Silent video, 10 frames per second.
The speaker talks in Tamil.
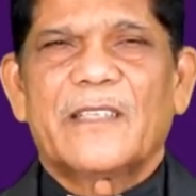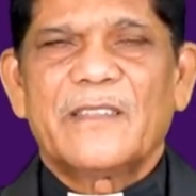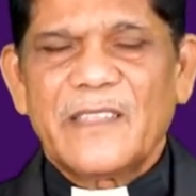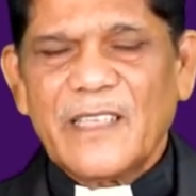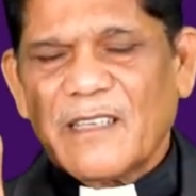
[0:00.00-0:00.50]

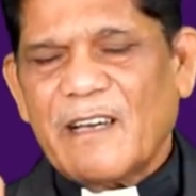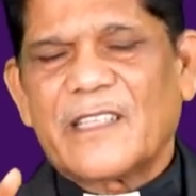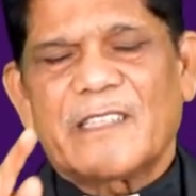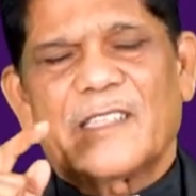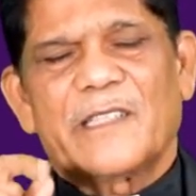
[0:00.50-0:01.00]
எந்த
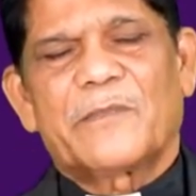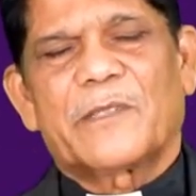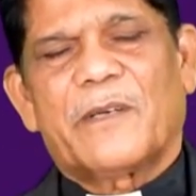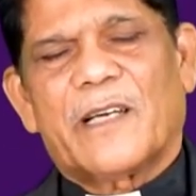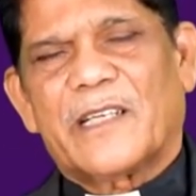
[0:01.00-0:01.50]
காரியத்து
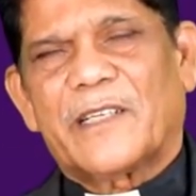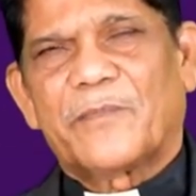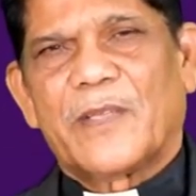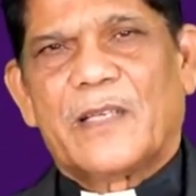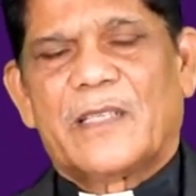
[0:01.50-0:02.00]
நிமித்தமாக
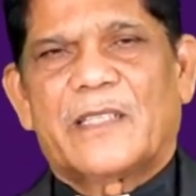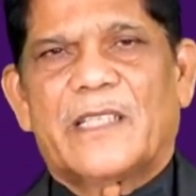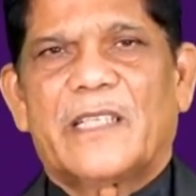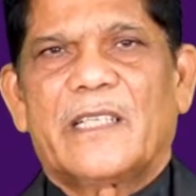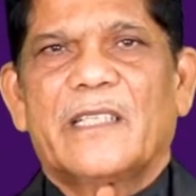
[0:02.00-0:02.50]

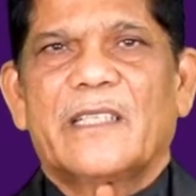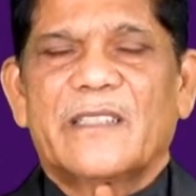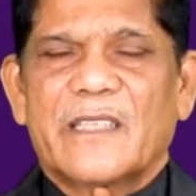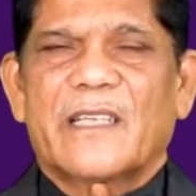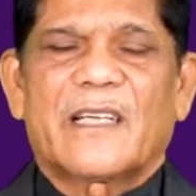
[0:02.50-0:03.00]
நீ
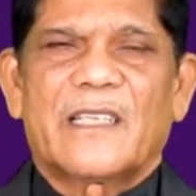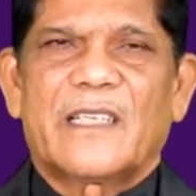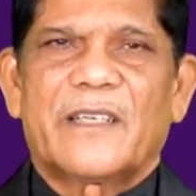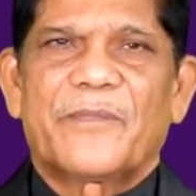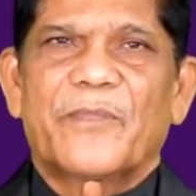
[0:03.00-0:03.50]
இந்த
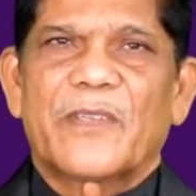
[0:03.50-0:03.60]
நாளிலே